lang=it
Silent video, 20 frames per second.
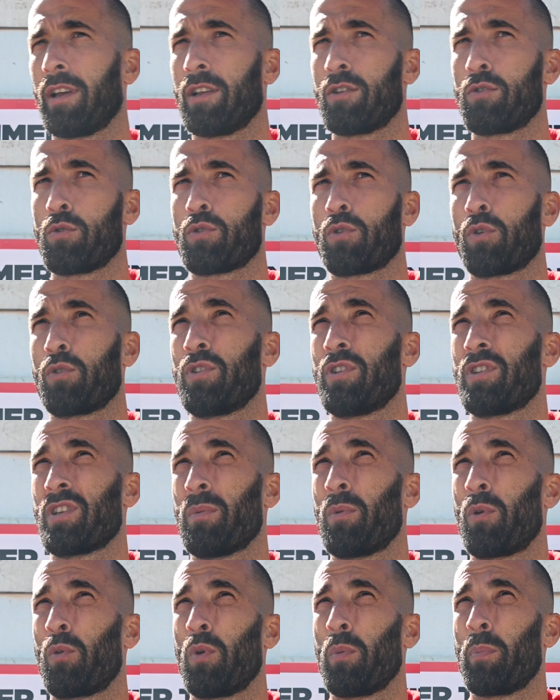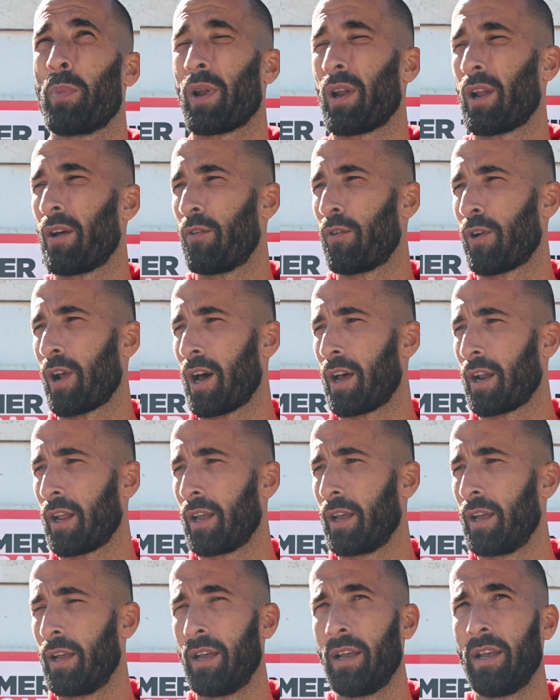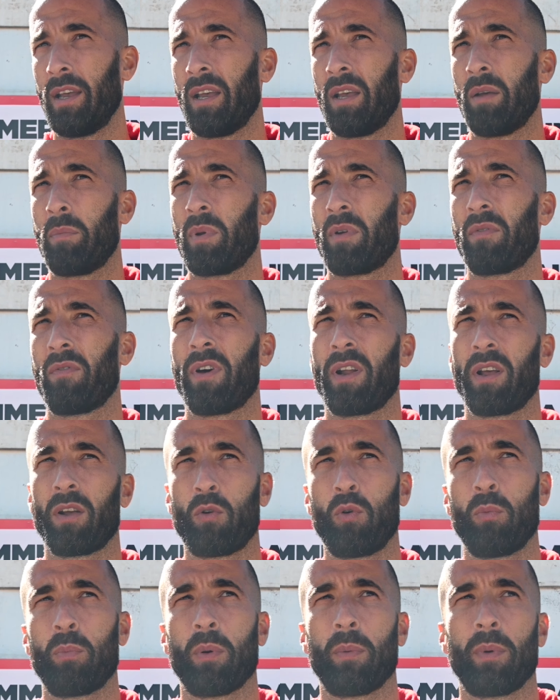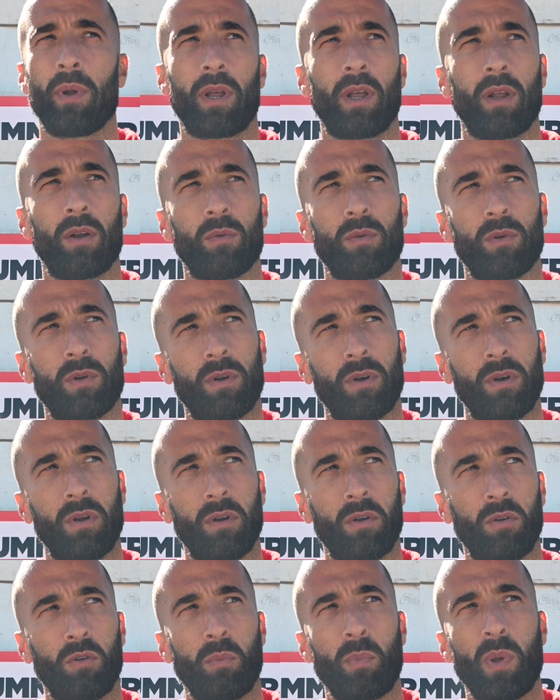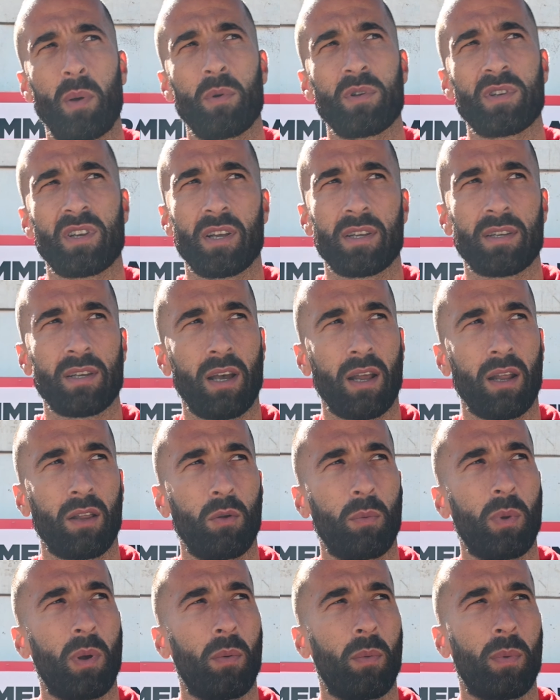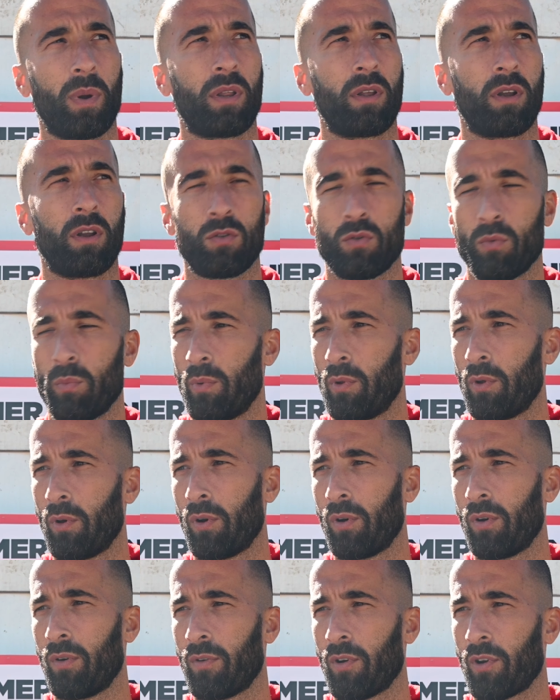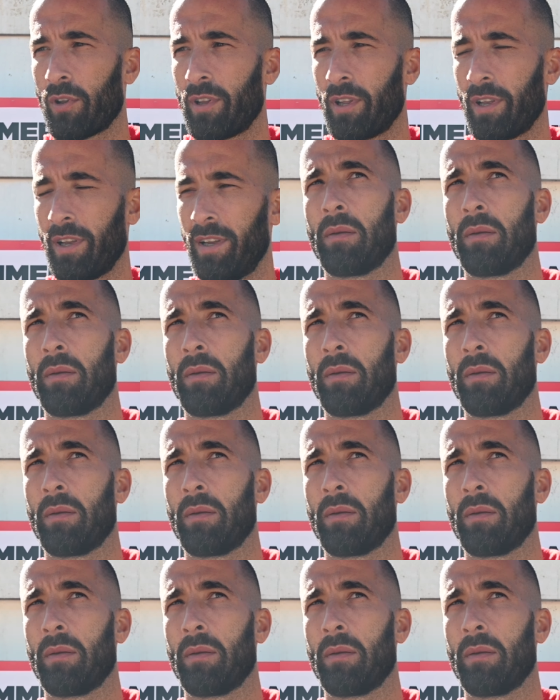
giusto così, siamo qui per lavorare e per fare gruppo perché non, non dobbiamo scherzare, dobbiamo partire subito forte.